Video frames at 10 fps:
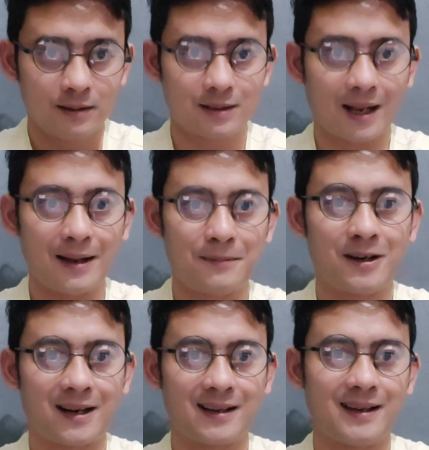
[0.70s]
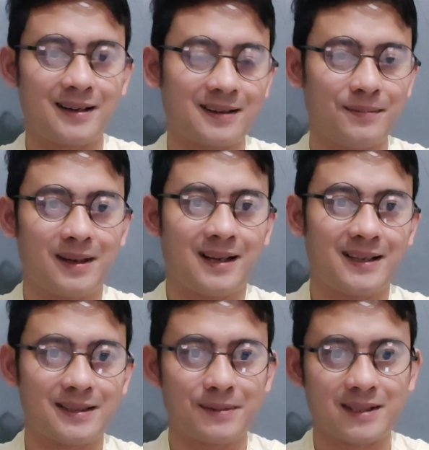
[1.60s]
Salam olahraga, kembali
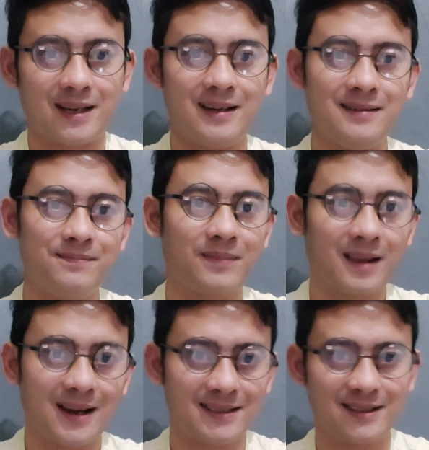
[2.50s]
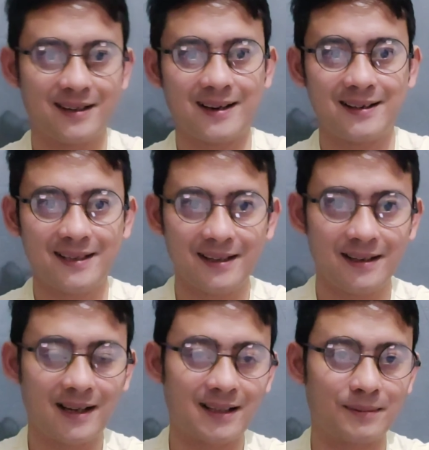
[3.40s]
lagi sama saya Azrinaldi.
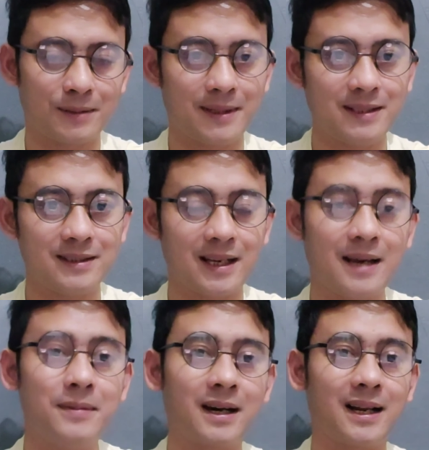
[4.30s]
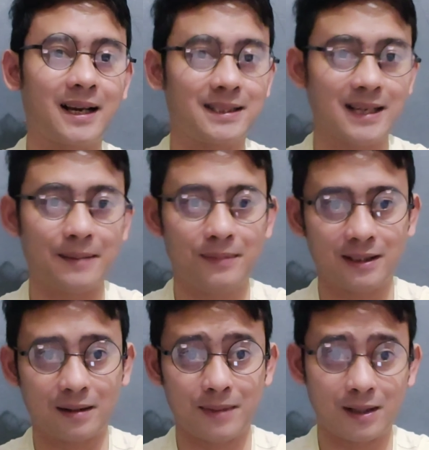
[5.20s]
Aldi. Nah, teman-teman, saya bakalan kasih update
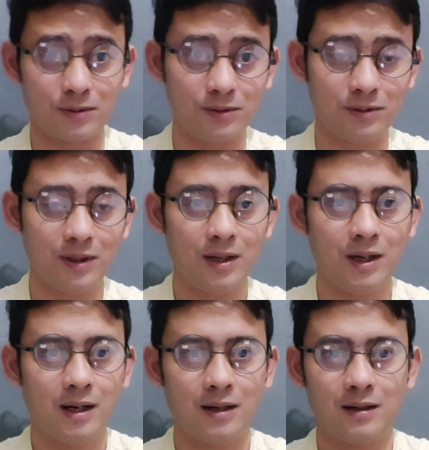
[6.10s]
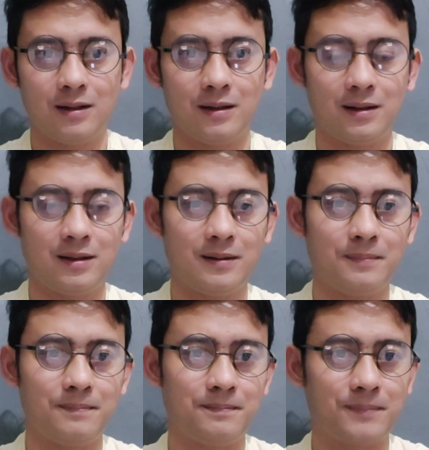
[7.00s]
terbaru eh,
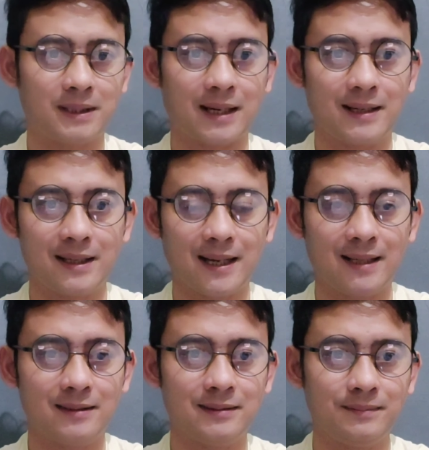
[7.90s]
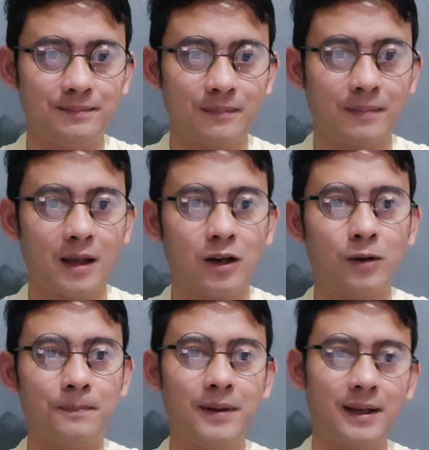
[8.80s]
pertandingan
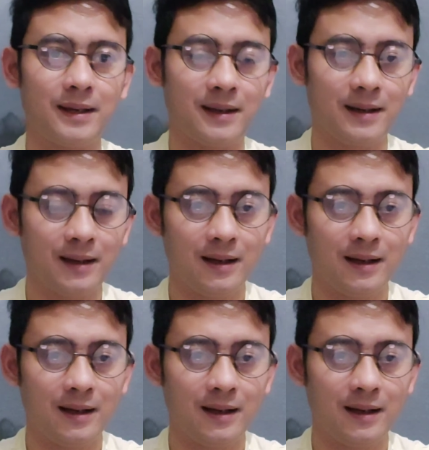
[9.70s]
grup B